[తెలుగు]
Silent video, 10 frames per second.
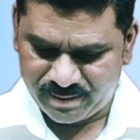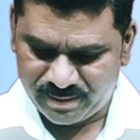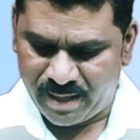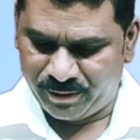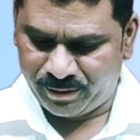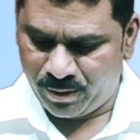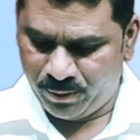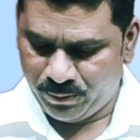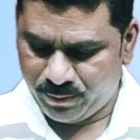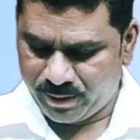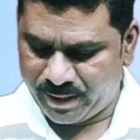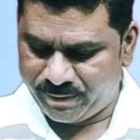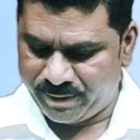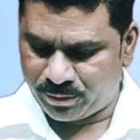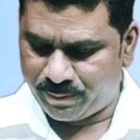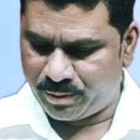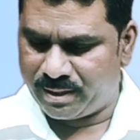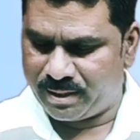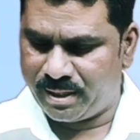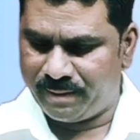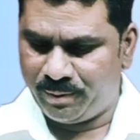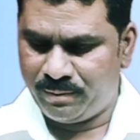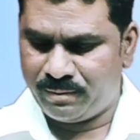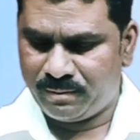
సామెతలు ఇరవై తొమ్మిదో అధ్యాయము